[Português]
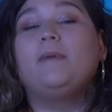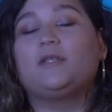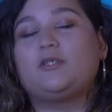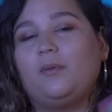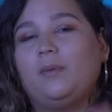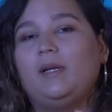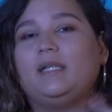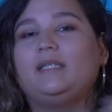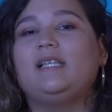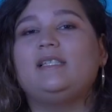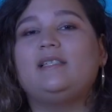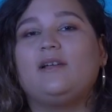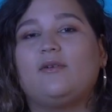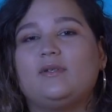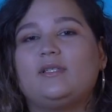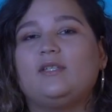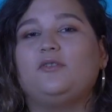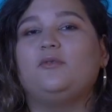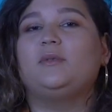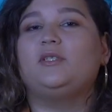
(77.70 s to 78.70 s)
mas como ela tem essa
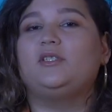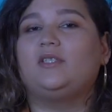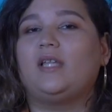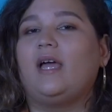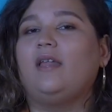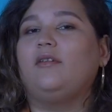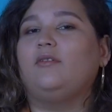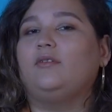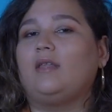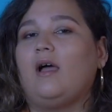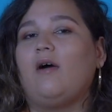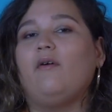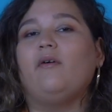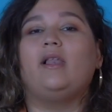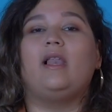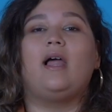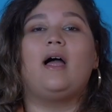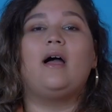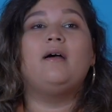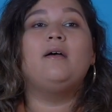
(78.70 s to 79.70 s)
coisa do mistério e tal,
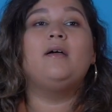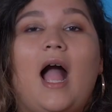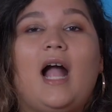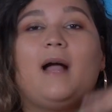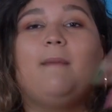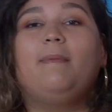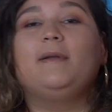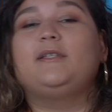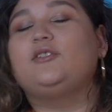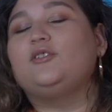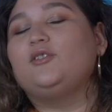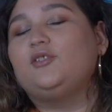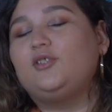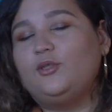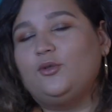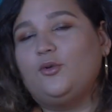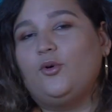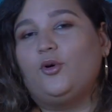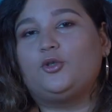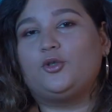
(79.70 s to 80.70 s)
ela acaba
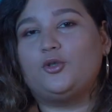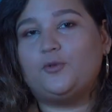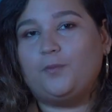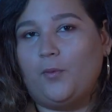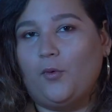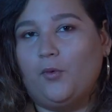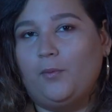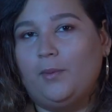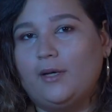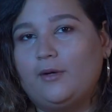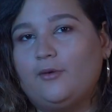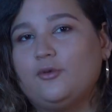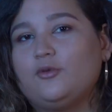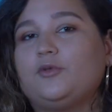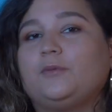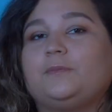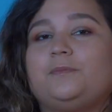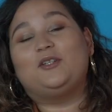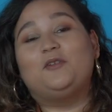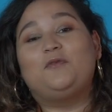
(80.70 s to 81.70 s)
atingindo outros
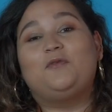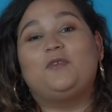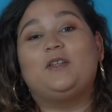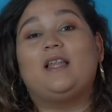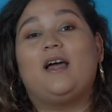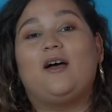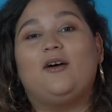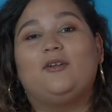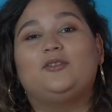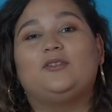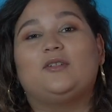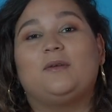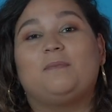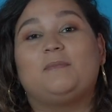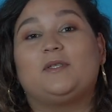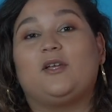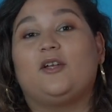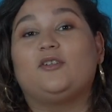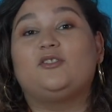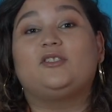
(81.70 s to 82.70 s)
públicos. Todo final do
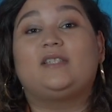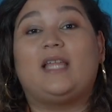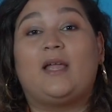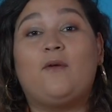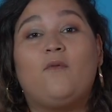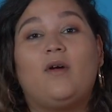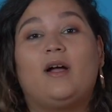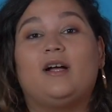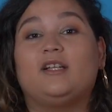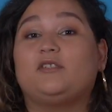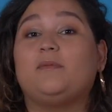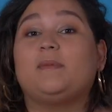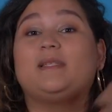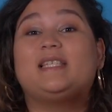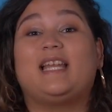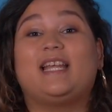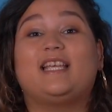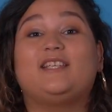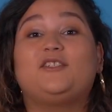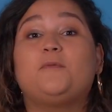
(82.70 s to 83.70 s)
episódio tem um gancho, é uma
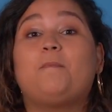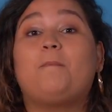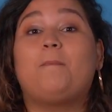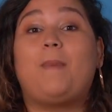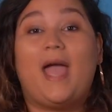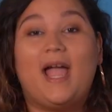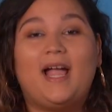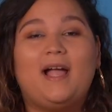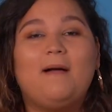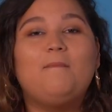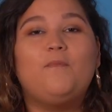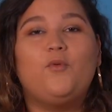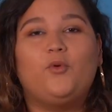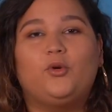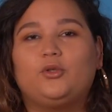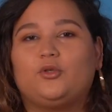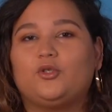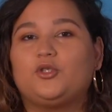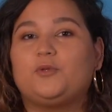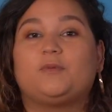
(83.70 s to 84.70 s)
série que te pega
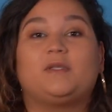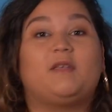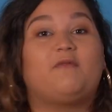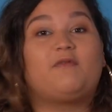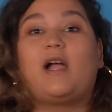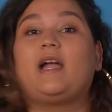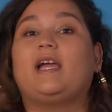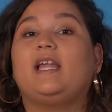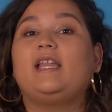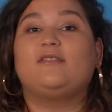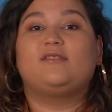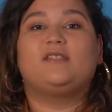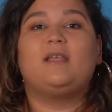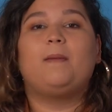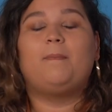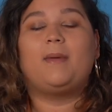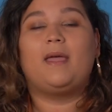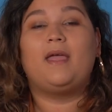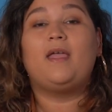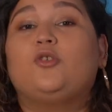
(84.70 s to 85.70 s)
muito, tipo, você fica querendo
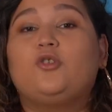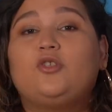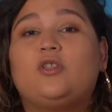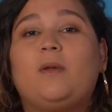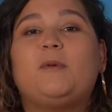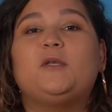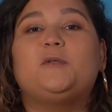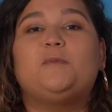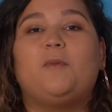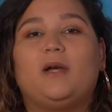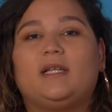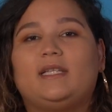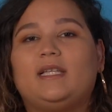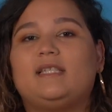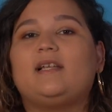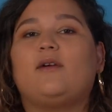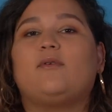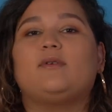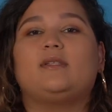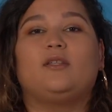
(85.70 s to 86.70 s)
saber. Justamente porque
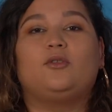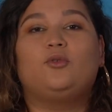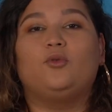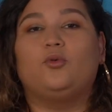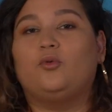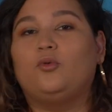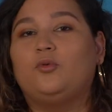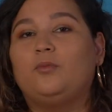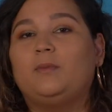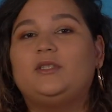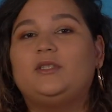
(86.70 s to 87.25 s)
tem essa coisa do